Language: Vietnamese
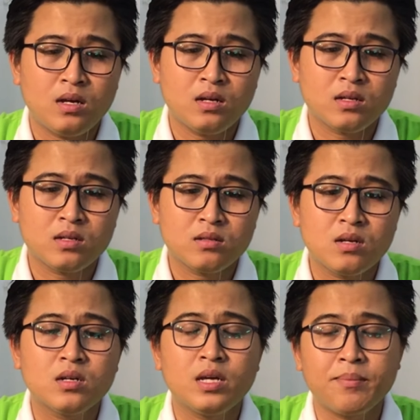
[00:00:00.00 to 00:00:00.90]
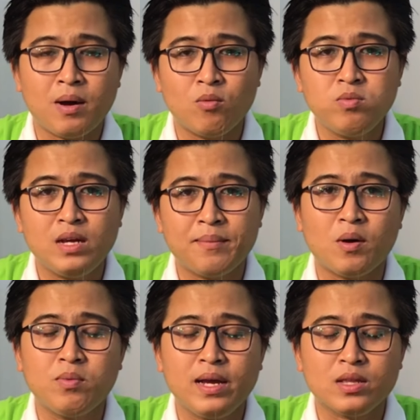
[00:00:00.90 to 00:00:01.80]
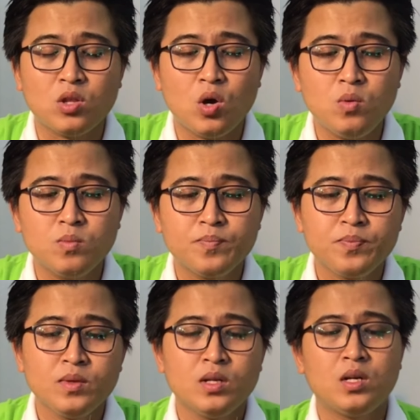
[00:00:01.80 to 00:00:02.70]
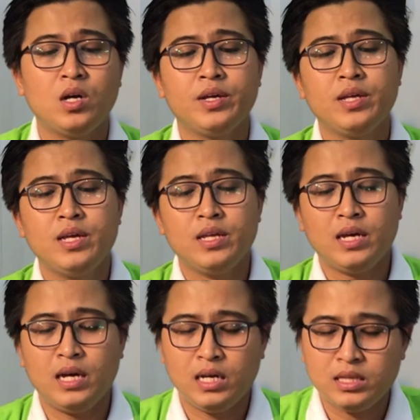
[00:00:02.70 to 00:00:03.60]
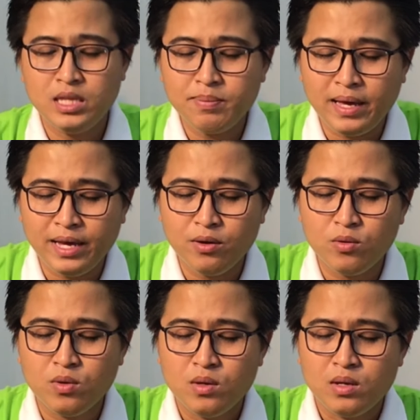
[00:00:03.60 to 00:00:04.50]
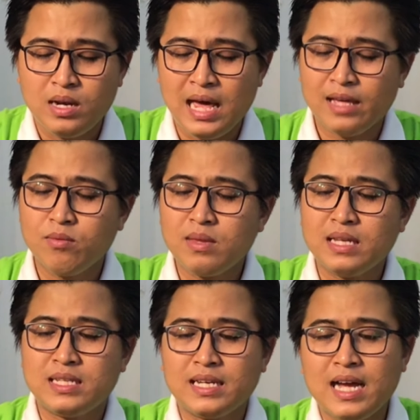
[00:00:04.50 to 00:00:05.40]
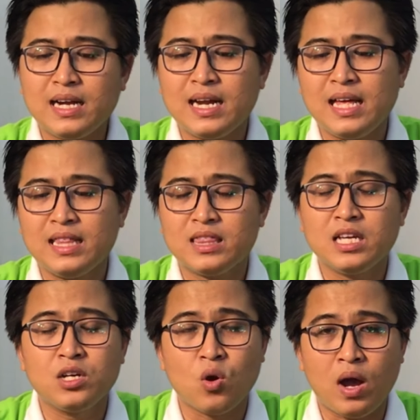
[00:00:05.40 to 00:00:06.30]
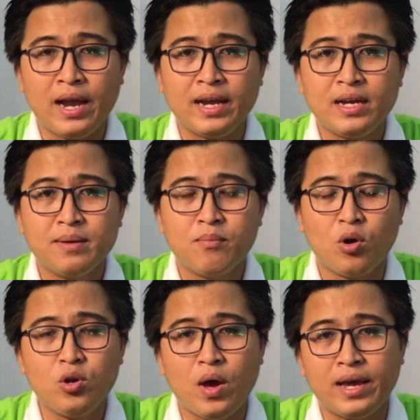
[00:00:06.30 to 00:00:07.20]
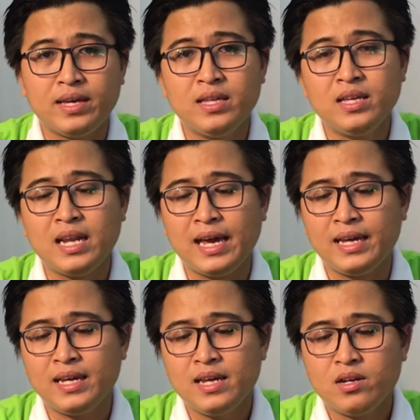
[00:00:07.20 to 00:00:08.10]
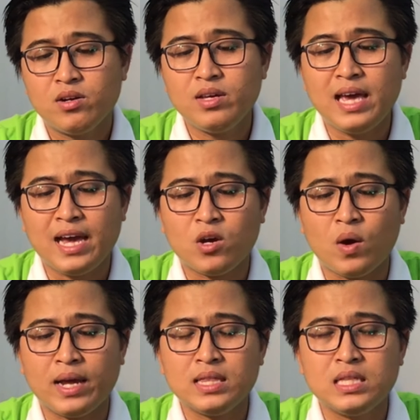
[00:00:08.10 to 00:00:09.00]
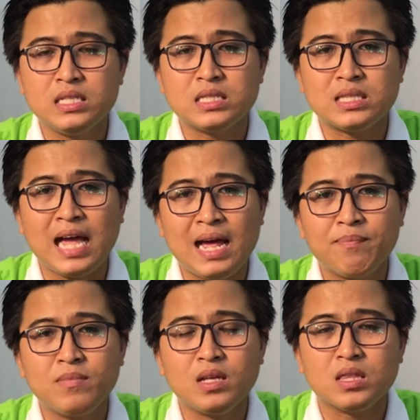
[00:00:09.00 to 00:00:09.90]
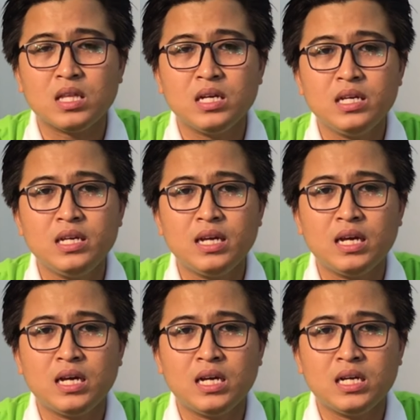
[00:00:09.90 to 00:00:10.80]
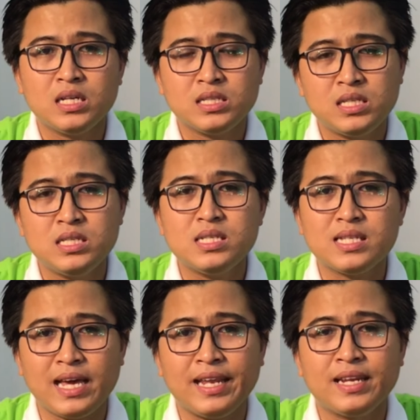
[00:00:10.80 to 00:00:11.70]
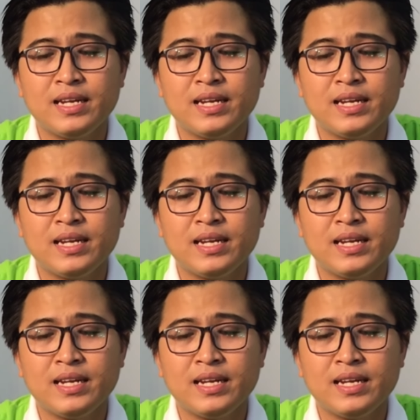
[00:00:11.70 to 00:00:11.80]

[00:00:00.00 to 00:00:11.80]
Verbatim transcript: à, cực kỳ mỏng càng mỏng càng tốt rồi à, tiếp theo là chúng ta sẽ cắt ra thành từng đoạn mỗi đoạn như thế này nó dài khoảng từ 8 cho tới uh, 9 cm